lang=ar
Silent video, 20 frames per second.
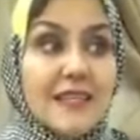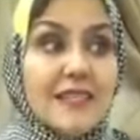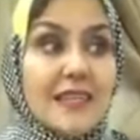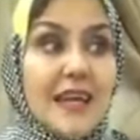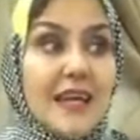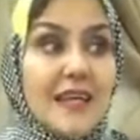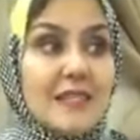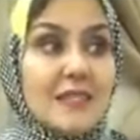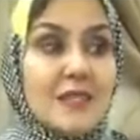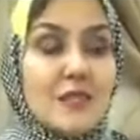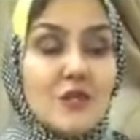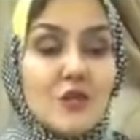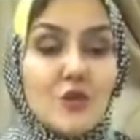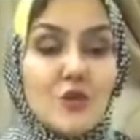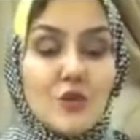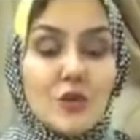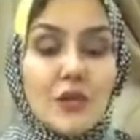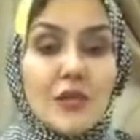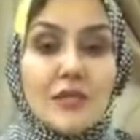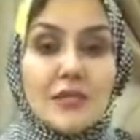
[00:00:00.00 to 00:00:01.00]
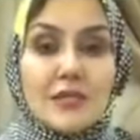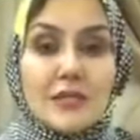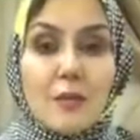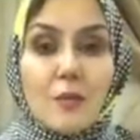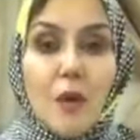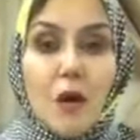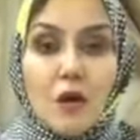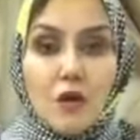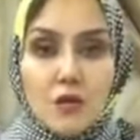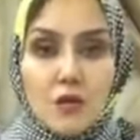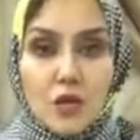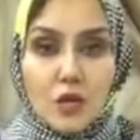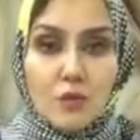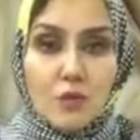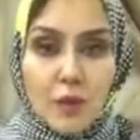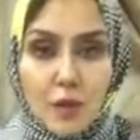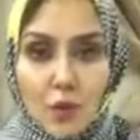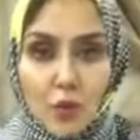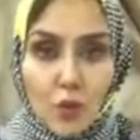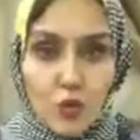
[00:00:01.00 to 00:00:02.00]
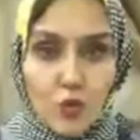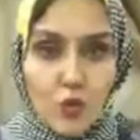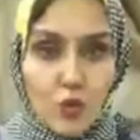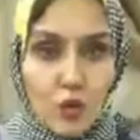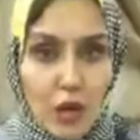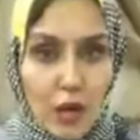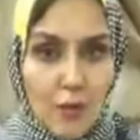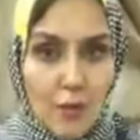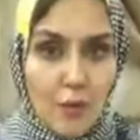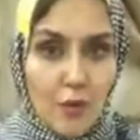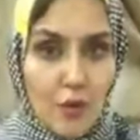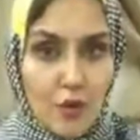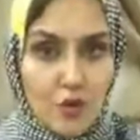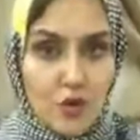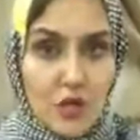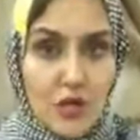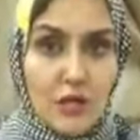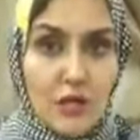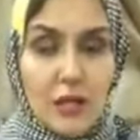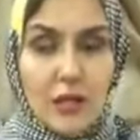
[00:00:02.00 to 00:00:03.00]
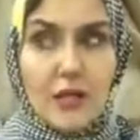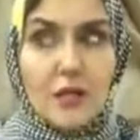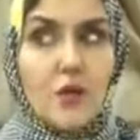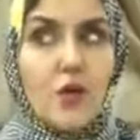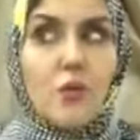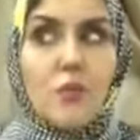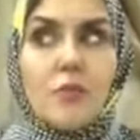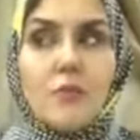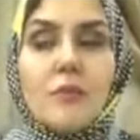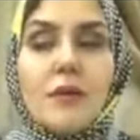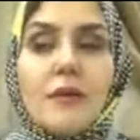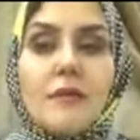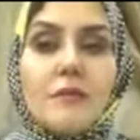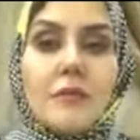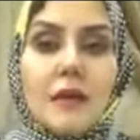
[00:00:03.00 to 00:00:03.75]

تحسسه ان انت مقدر مجهوده اللي عمله عشانك ان هو